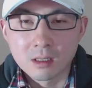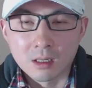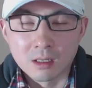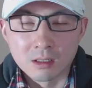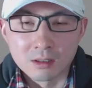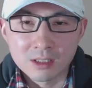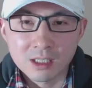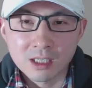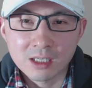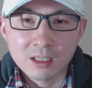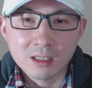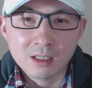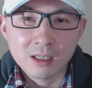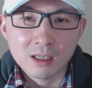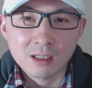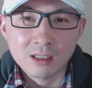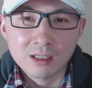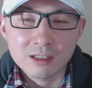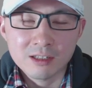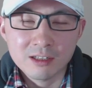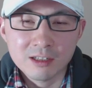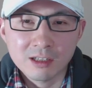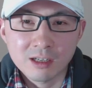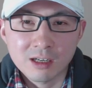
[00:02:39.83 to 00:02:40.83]
好，再来看
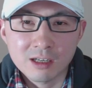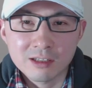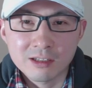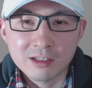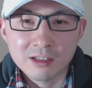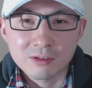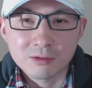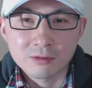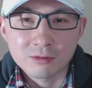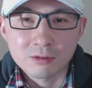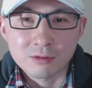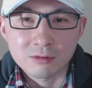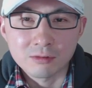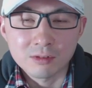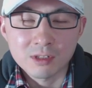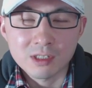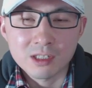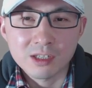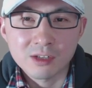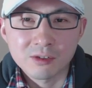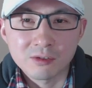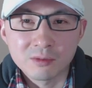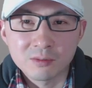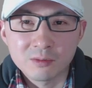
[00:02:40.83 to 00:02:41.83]
看这个案件中，除了
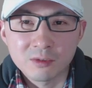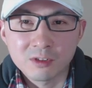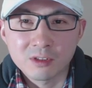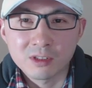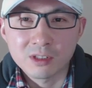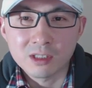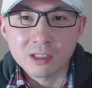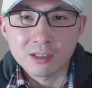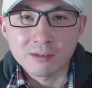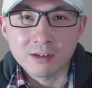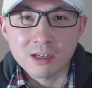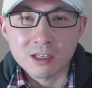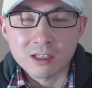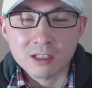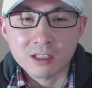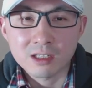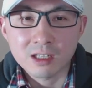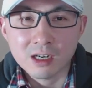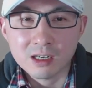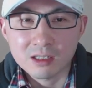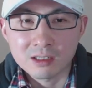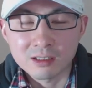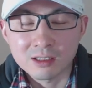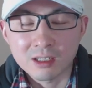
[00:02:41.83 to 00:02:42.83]
谢伦伯格以外，其
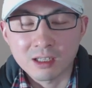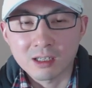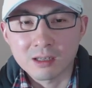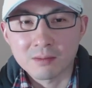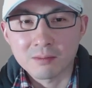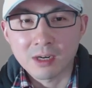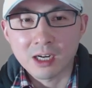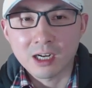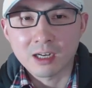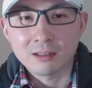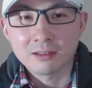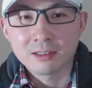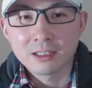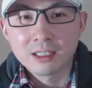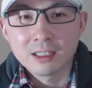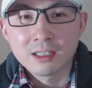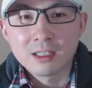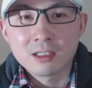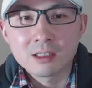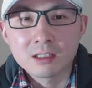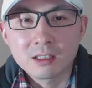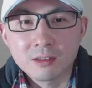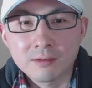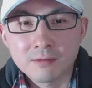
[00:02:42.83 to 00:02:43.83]
他人在干嘛？
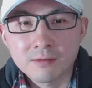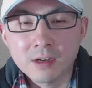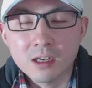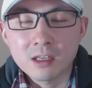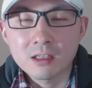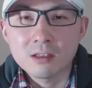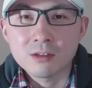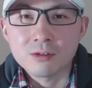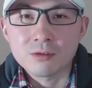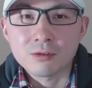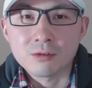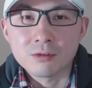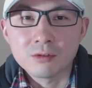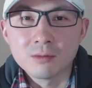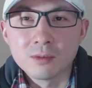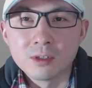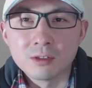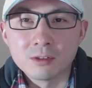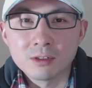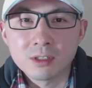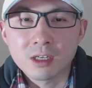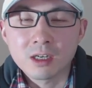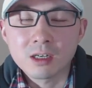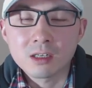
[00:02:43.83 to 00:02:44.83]
这个翻译徐
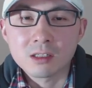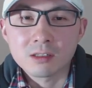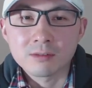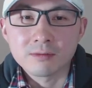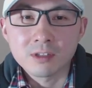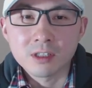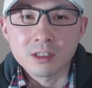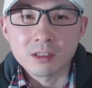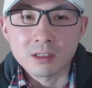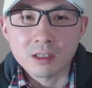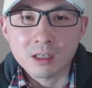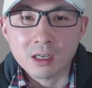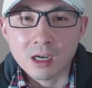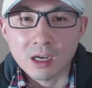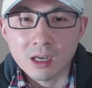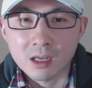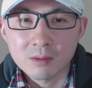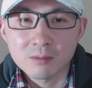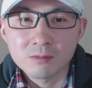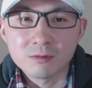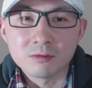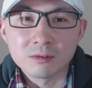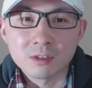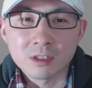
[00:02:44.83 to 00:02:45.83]
某一开始为
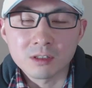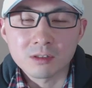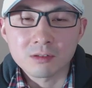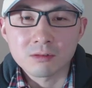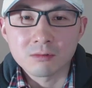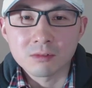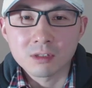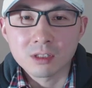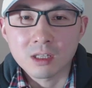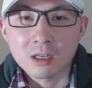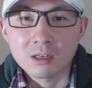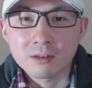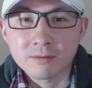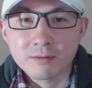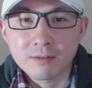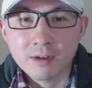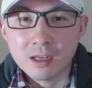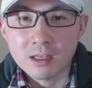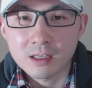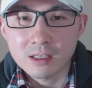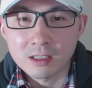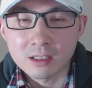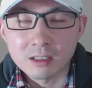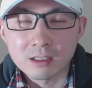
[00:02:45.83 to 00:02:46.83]
凯姆呢，除了当
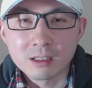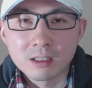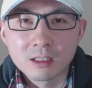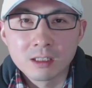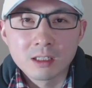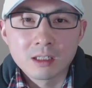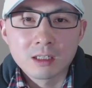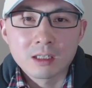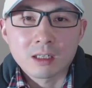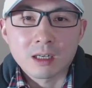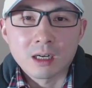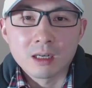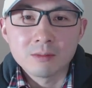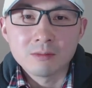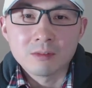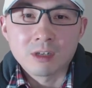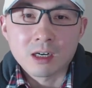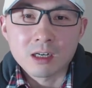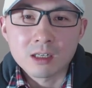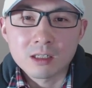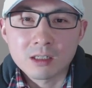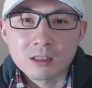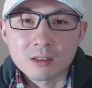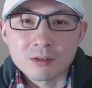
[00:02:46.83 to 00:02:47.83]
翻译，凯姆
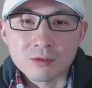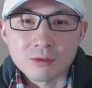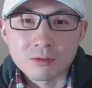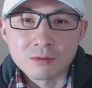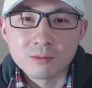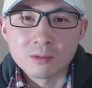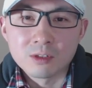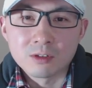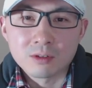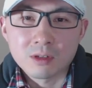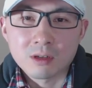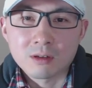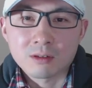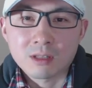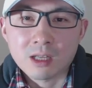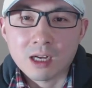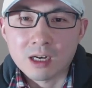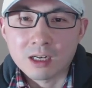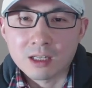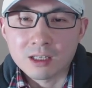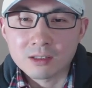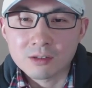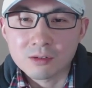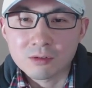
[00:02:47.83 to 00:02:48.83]
还让徐某到
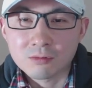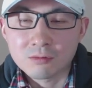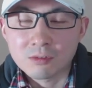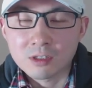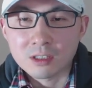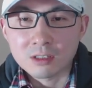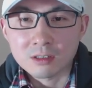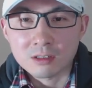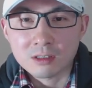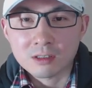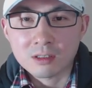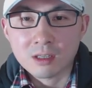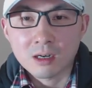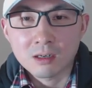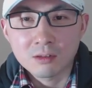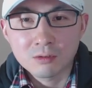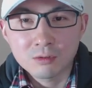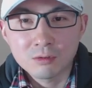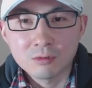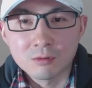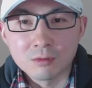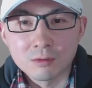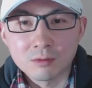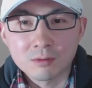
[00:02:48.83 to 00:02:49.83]
大连租赁仓
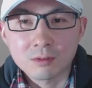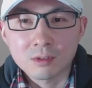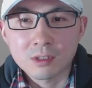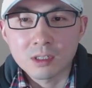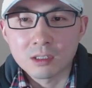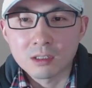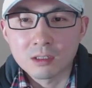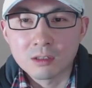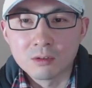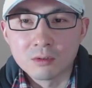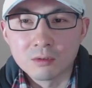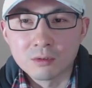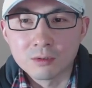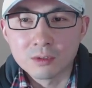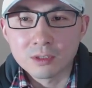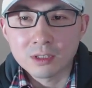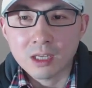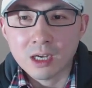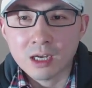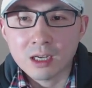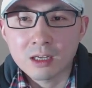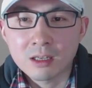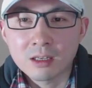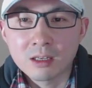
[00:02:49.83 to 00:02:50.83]
库，订购轮
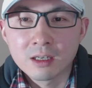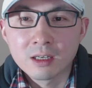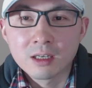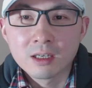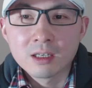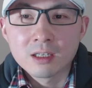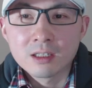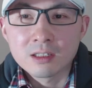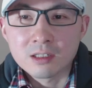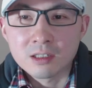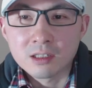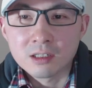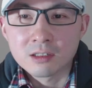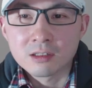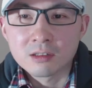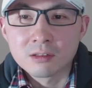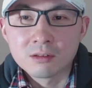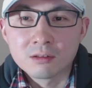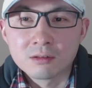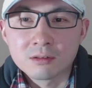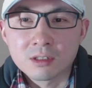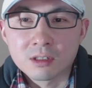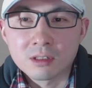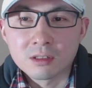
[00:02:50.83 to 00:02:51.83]
胎，接
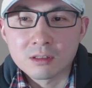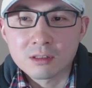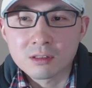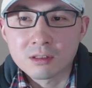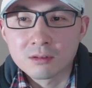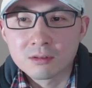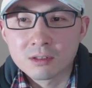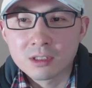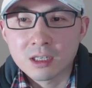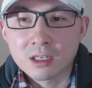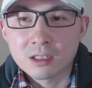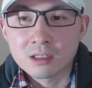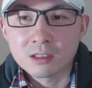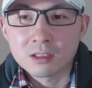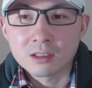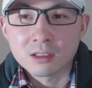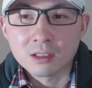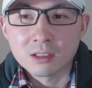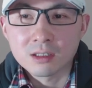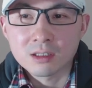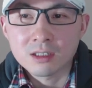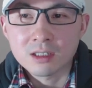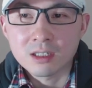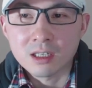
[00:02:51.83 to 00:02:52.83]
收这个周先生
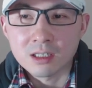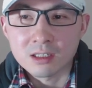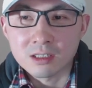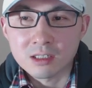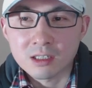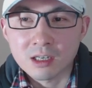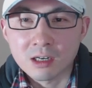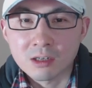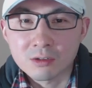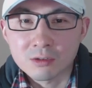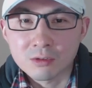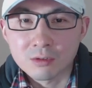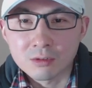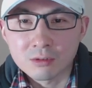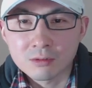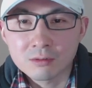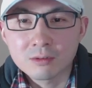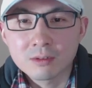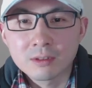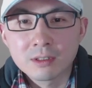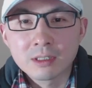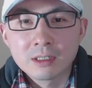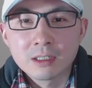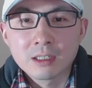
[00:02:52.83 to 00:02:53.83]
和简祥
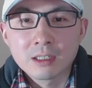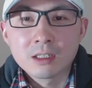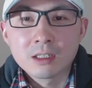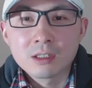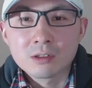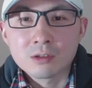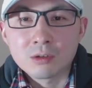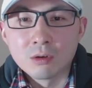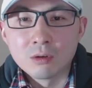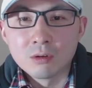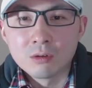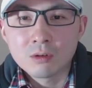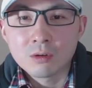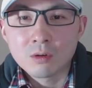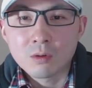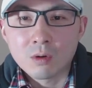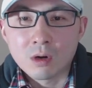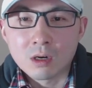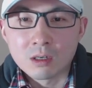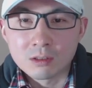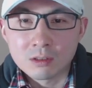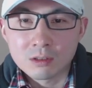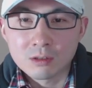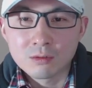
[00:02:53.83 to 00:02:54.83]
荣从
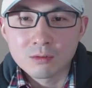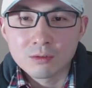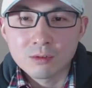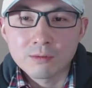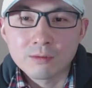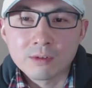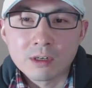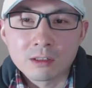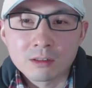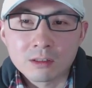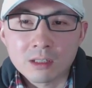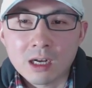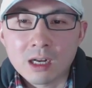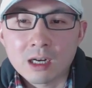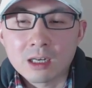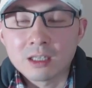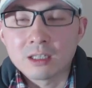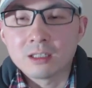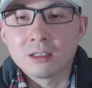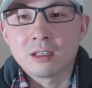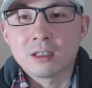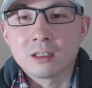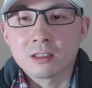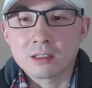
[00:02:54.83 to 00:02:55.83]
广州运往大
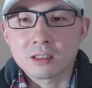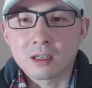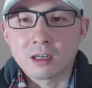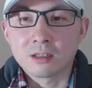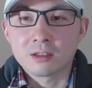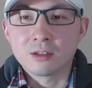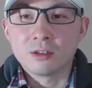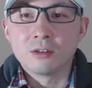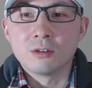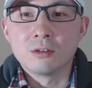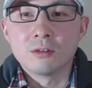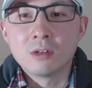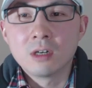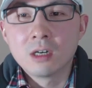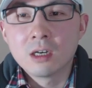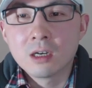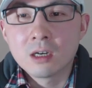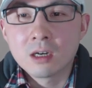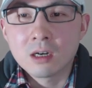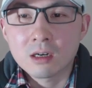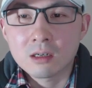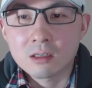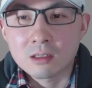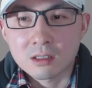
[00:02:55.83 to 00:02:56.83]
连的藏有
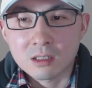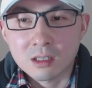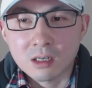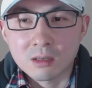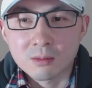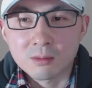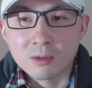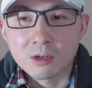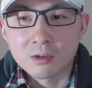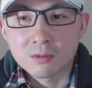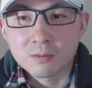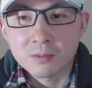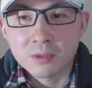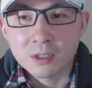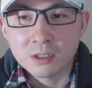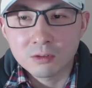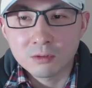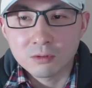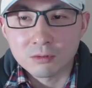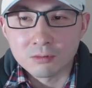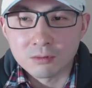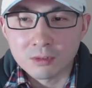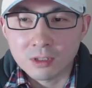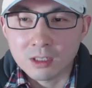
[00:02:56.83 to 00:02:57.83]
二十二包
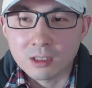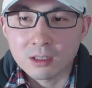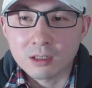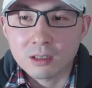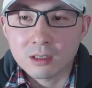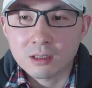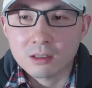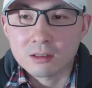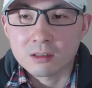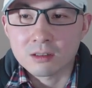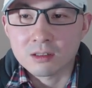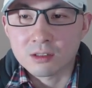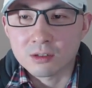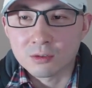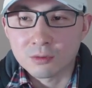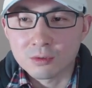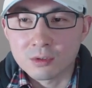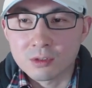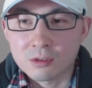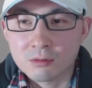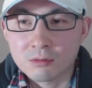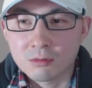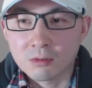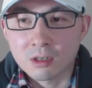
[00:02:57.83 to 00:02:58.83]
冰毒的二十
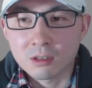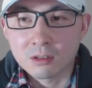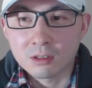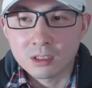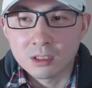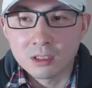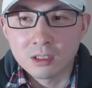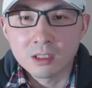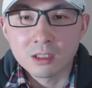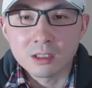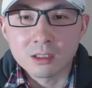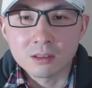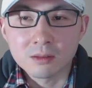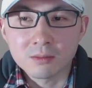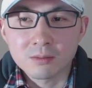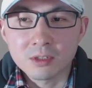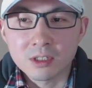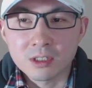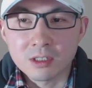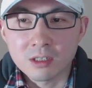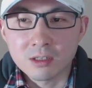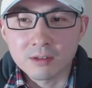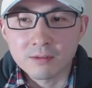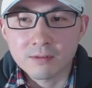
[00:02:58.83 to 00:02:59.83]
吨塑料颗粒，
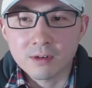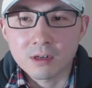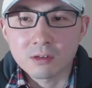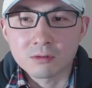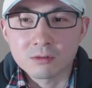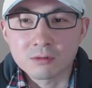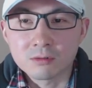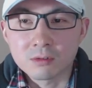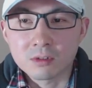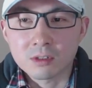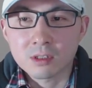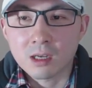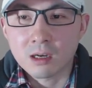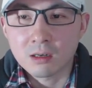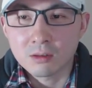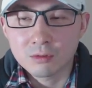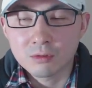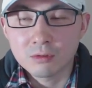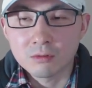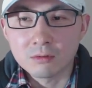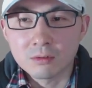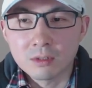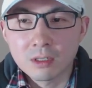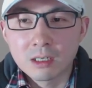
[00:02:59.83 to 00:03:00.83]
并且放入仓
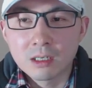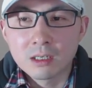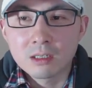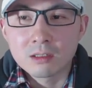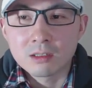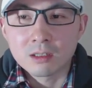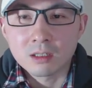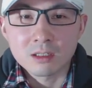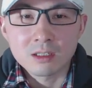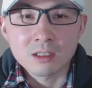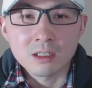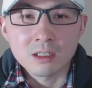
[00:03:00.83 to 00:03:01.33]
库。这个